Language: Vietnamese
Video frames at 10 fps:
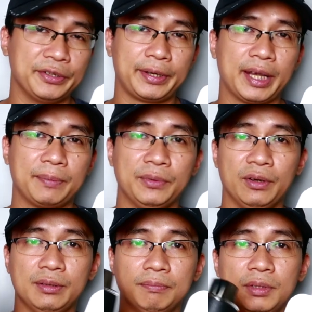cho anh em
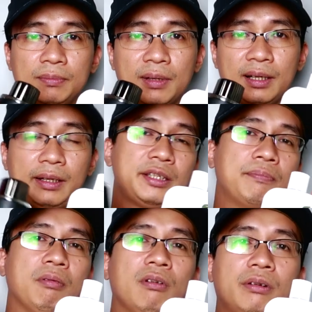đó là Mont Blanc
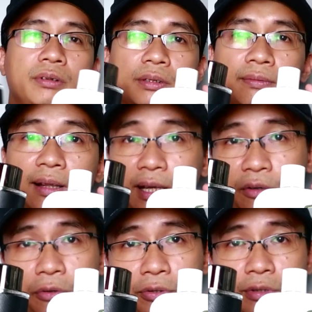Explorer và
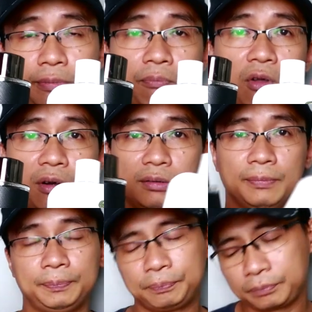Lacoste Blanc